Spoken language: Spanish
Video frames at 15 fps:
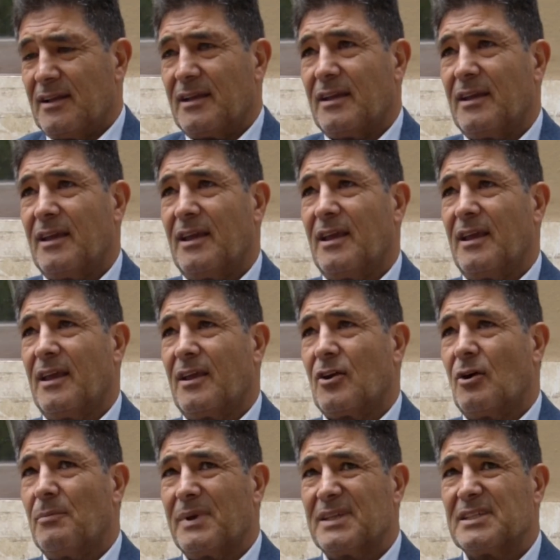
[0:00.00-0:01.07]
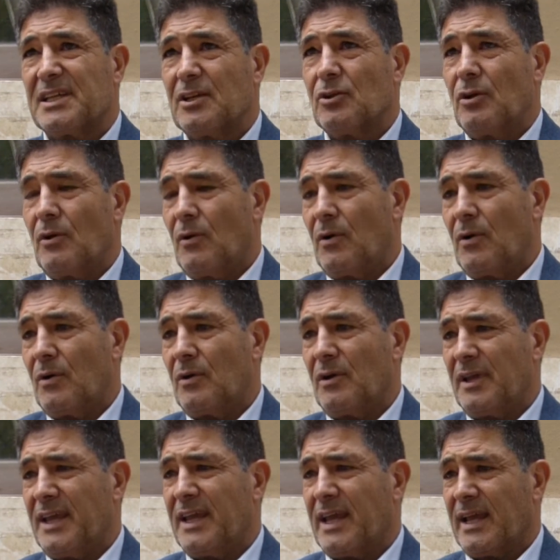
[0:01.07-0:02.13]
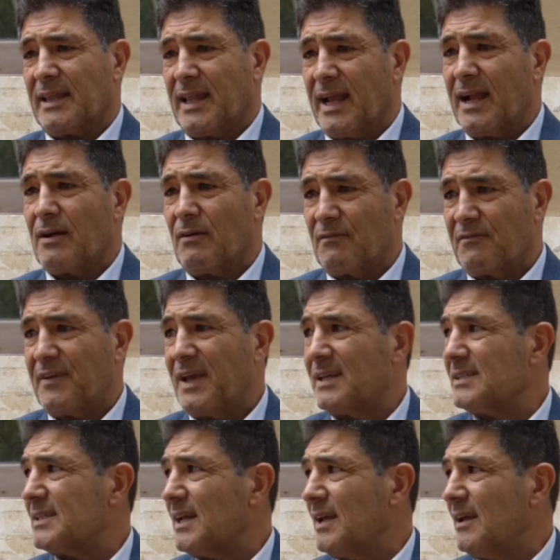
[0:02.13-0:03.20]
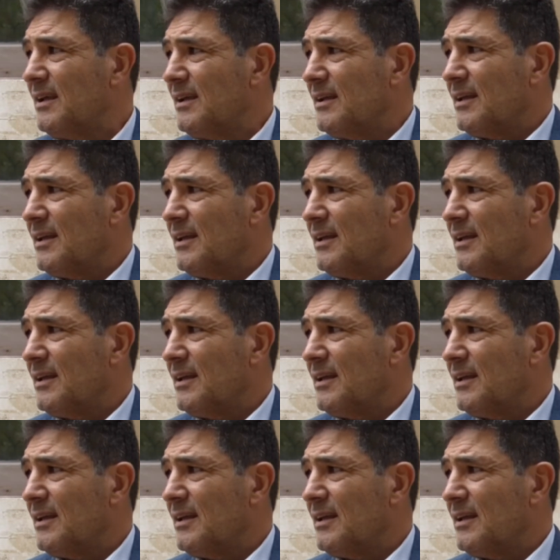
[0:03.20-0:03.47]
y convenciéndolo y que tenga confianza